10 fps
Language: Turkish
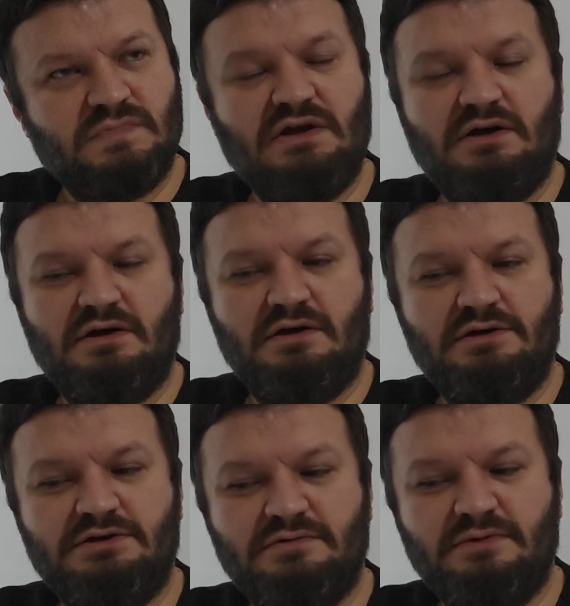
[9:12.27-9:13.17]
ya.
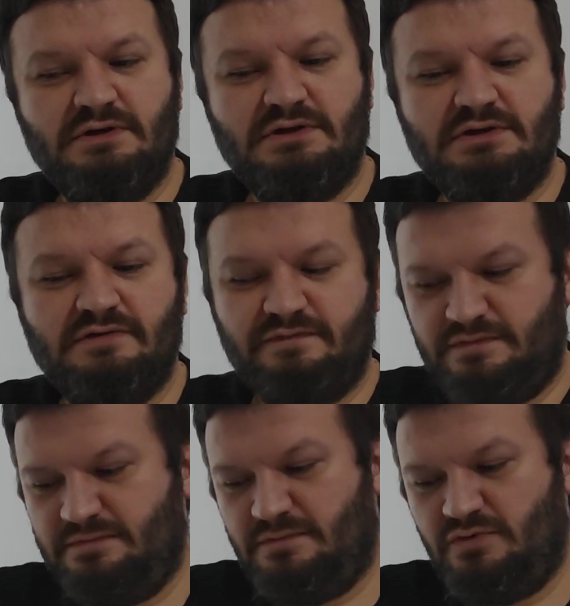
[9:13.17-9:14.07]
işte maalesef.
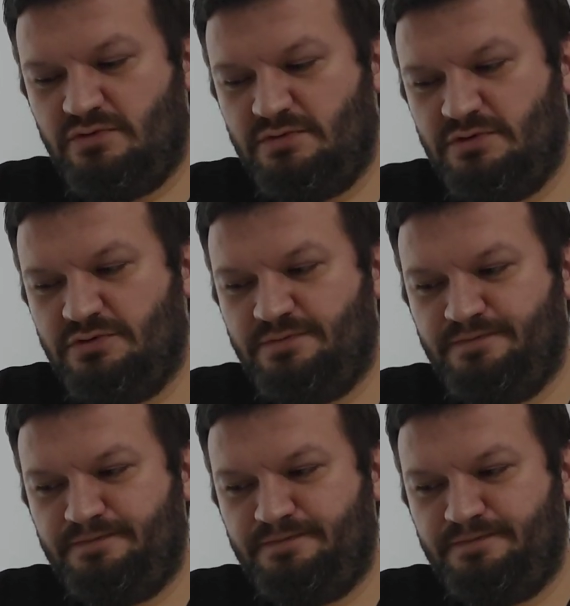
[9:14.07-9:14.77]
Ondan sonra olabiliyor.